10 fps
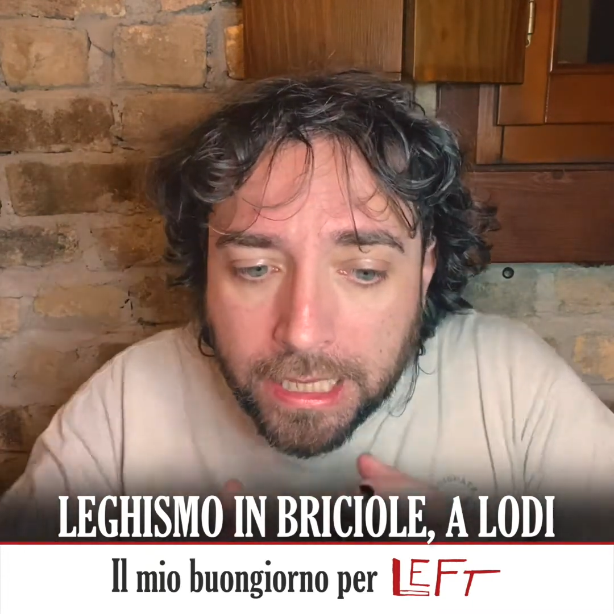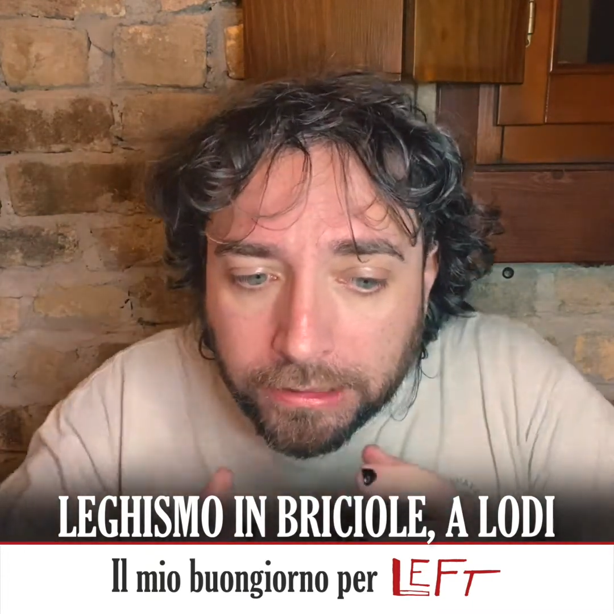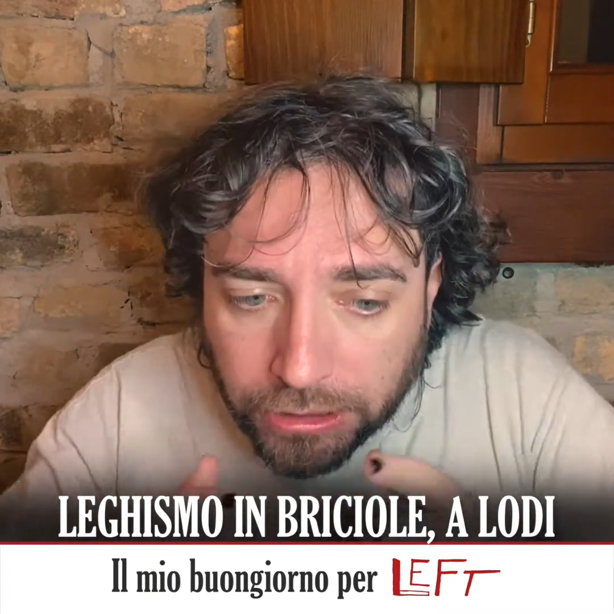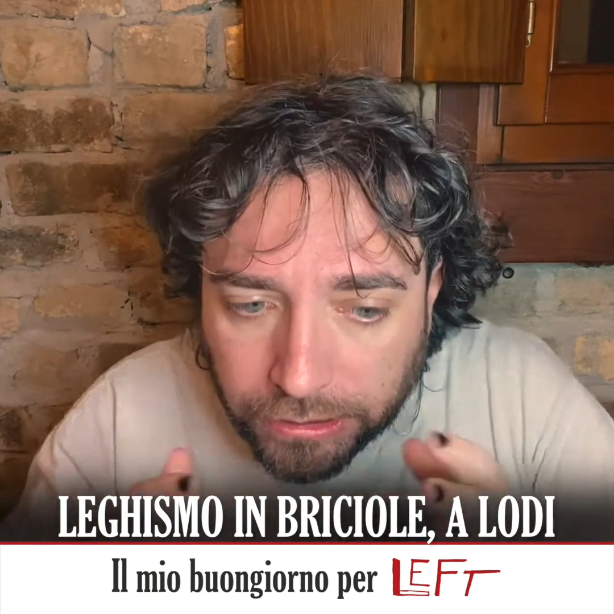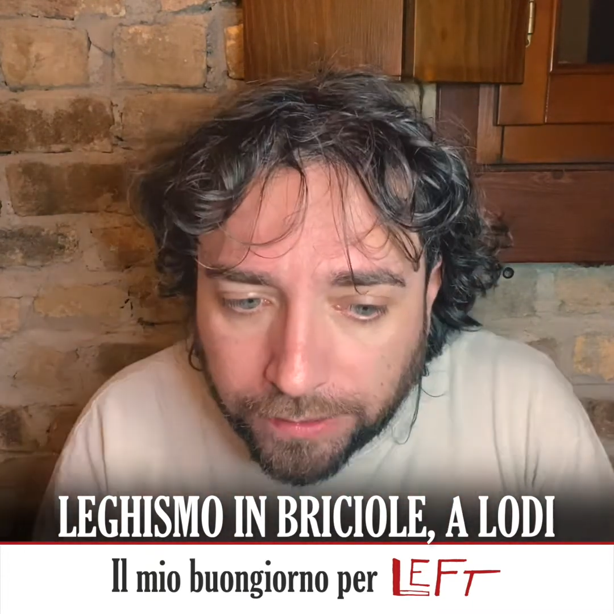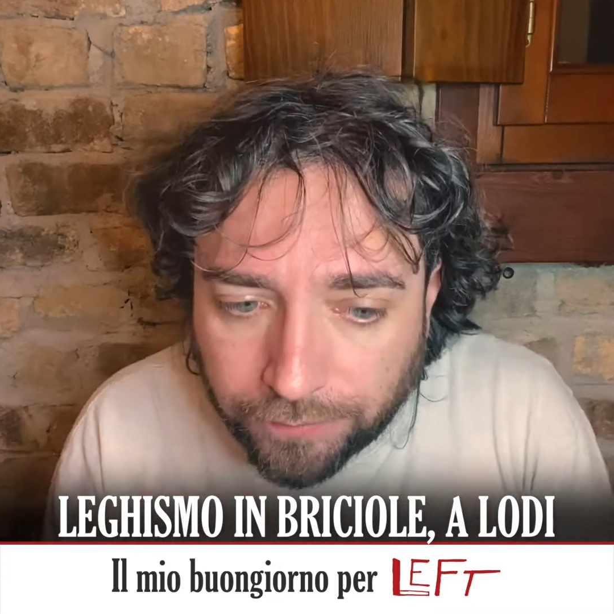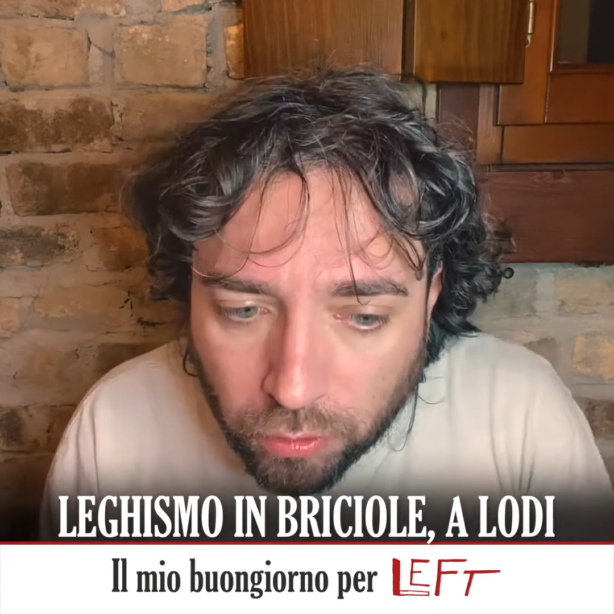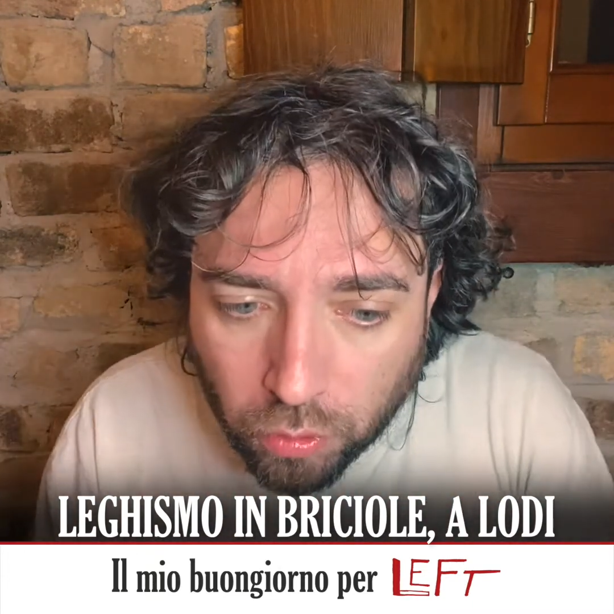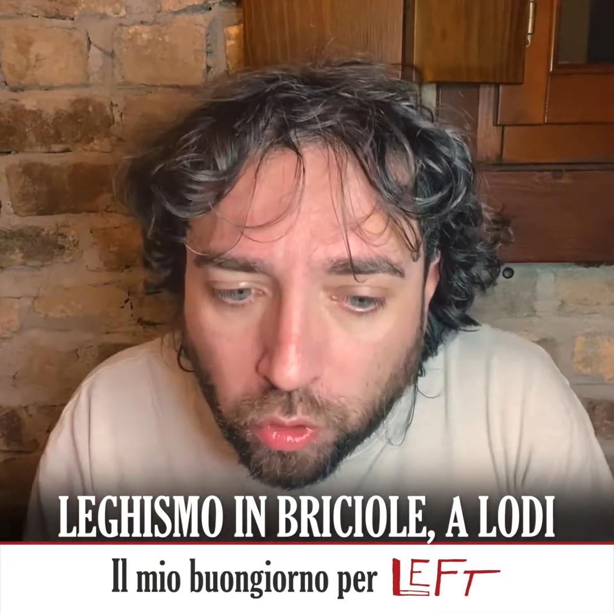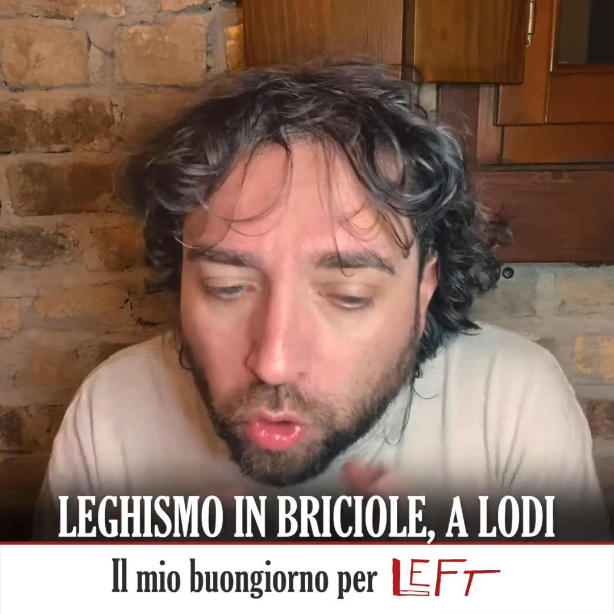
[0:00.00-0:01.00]
ci
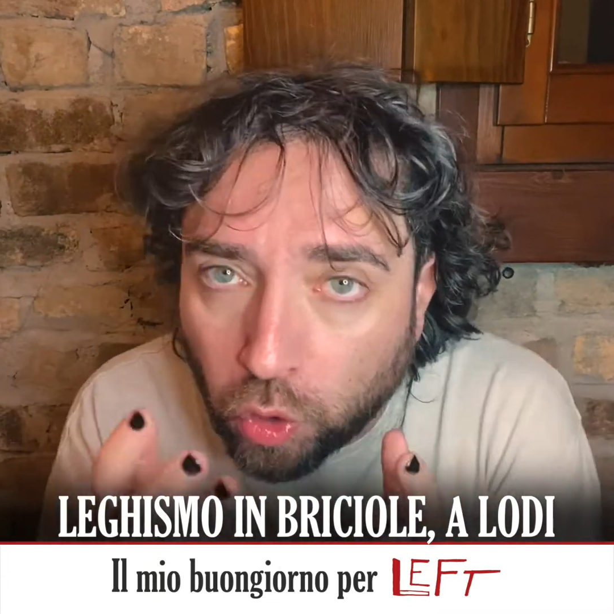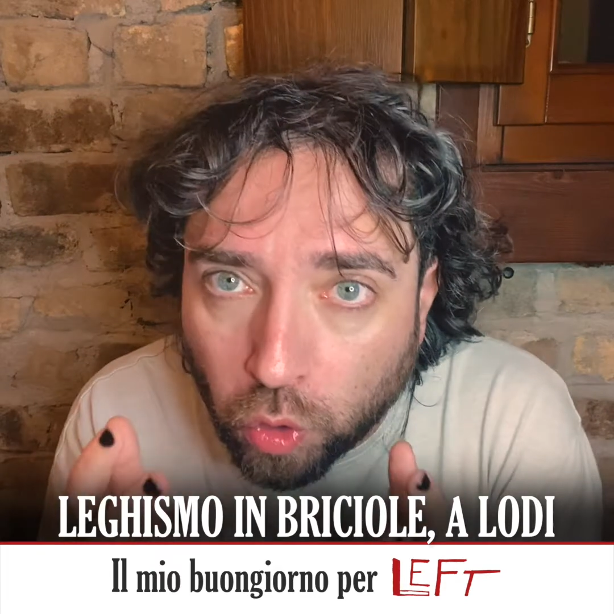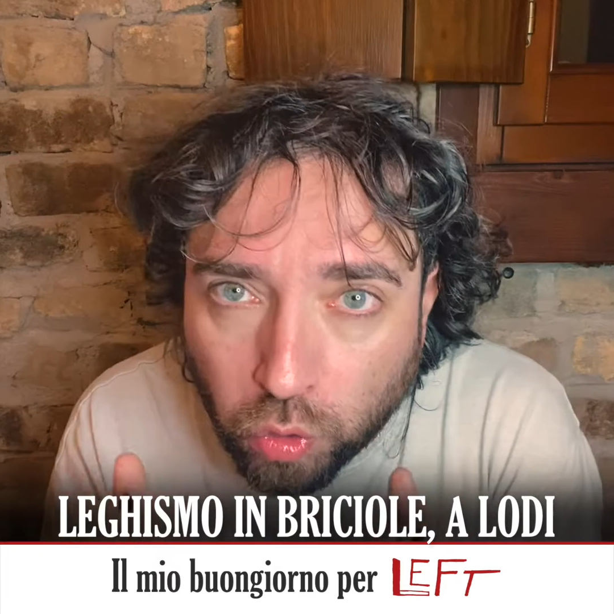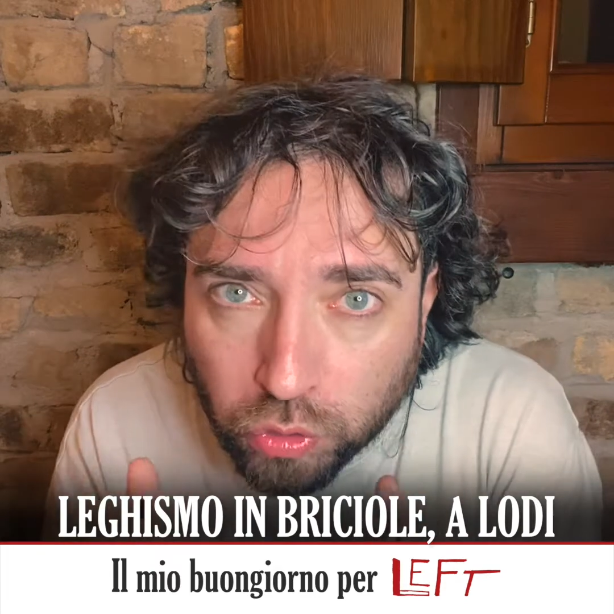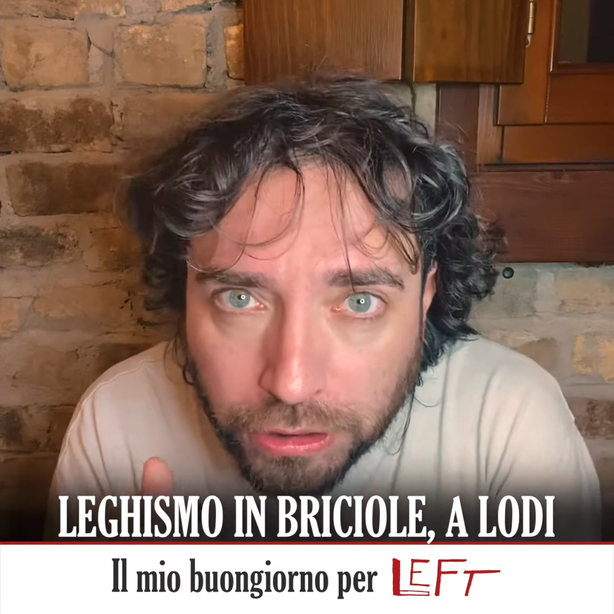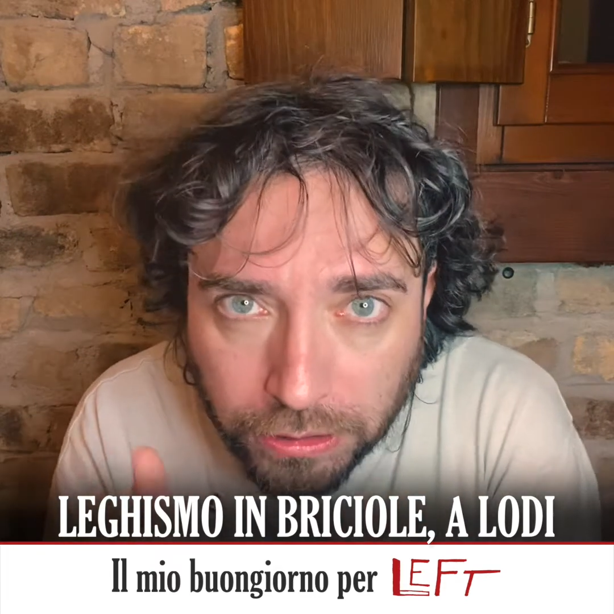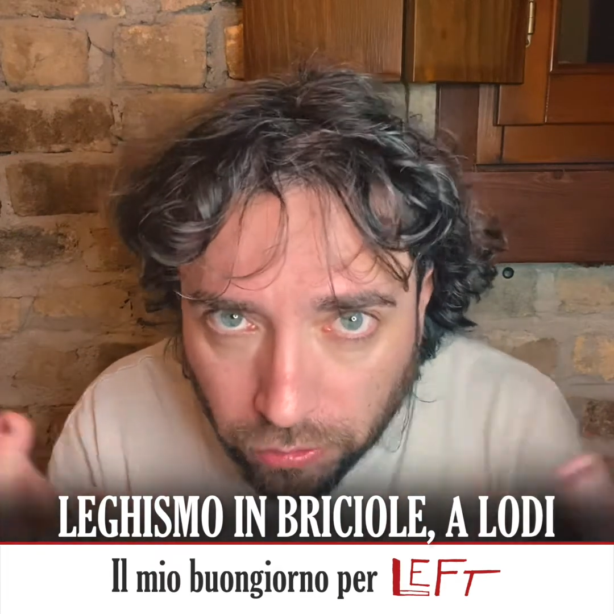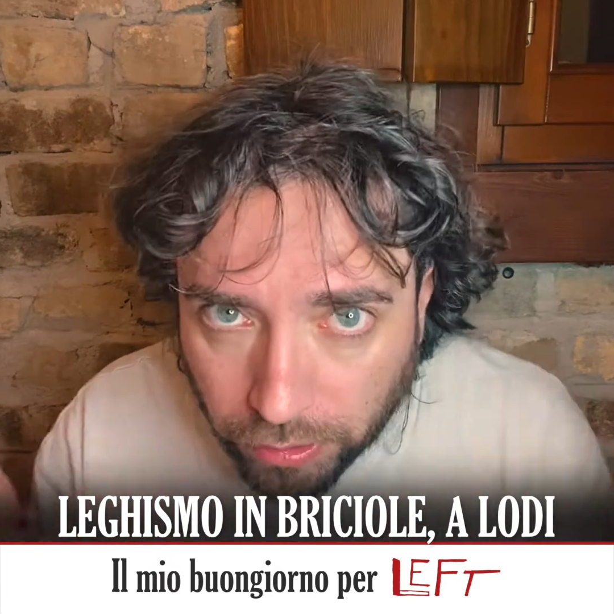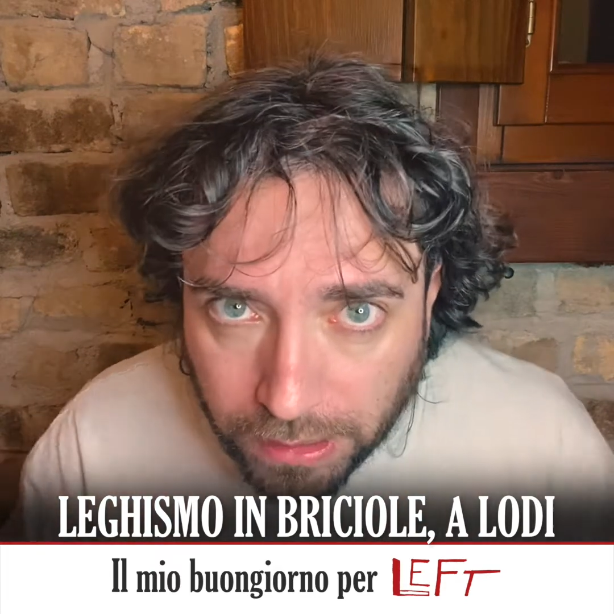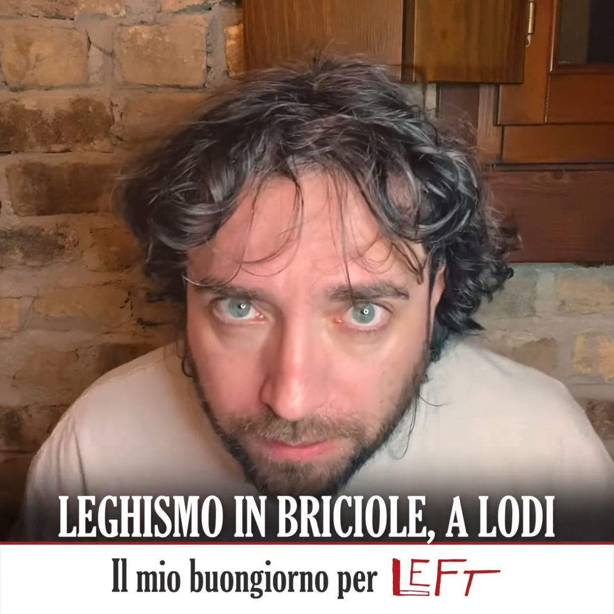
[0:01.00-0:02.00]
scrivono golosi
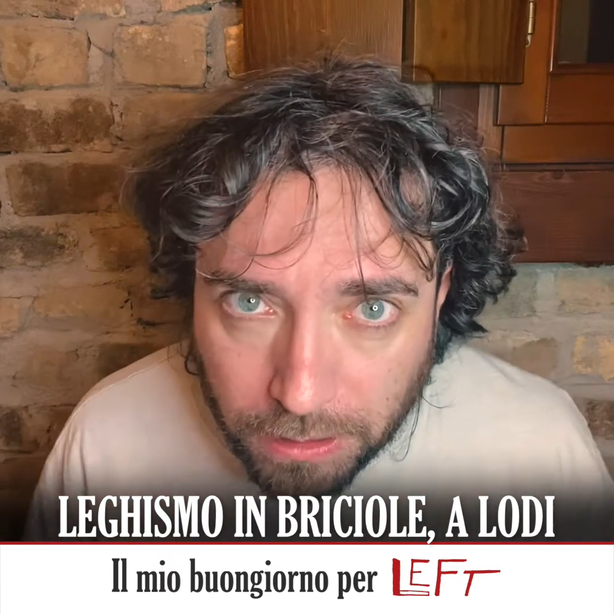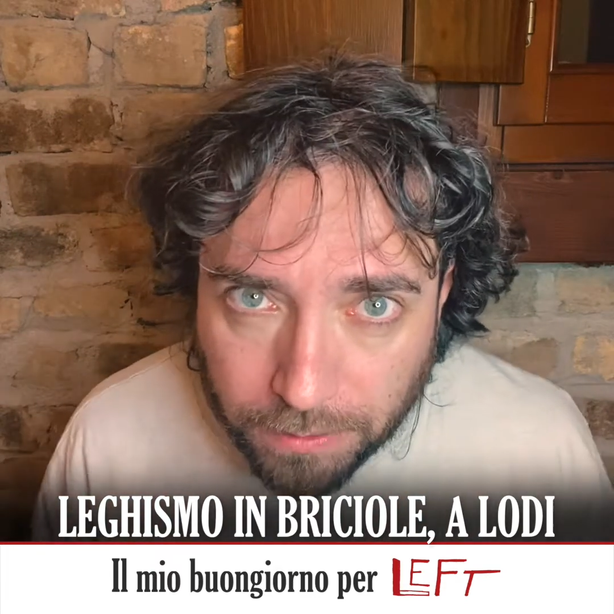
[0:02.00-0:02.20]
teoremi